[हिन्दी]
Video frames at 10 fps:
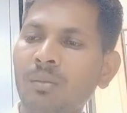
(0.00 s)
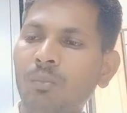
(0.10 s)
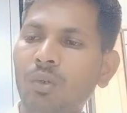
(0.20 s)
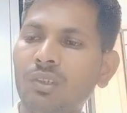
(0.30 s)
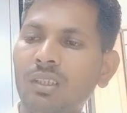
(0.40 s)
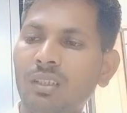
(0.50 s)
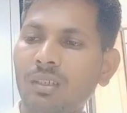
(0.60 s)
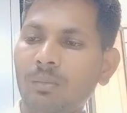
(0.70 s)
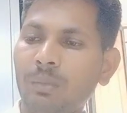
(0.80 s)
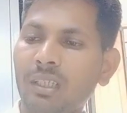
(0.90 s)
बहुत
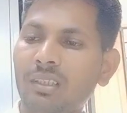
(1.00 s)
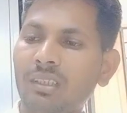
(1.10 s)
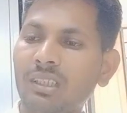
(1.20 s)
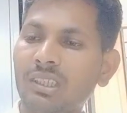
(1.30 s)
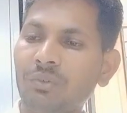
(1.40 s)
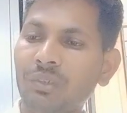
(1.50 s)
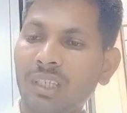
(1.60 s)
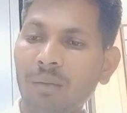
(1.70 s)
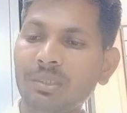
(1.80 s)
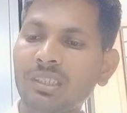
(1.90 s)
बेहतर तरीके से
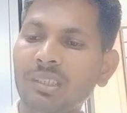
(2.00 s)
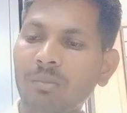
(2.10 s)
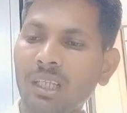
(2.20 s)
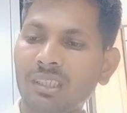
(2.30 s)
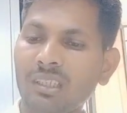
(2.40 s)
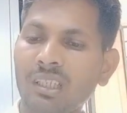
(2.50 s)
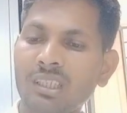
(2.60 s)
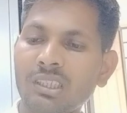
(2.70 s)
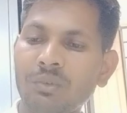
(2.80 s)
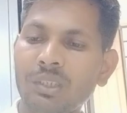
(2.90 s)
विटामिन की मात्रता
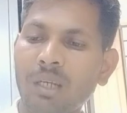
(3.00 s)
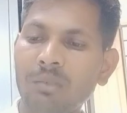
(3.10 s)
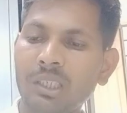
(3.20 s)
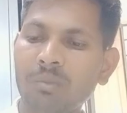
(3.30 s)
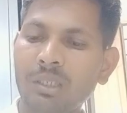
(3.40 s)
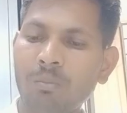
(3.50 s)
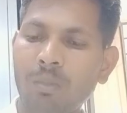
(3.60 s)
जैसे विटामिन की मैंने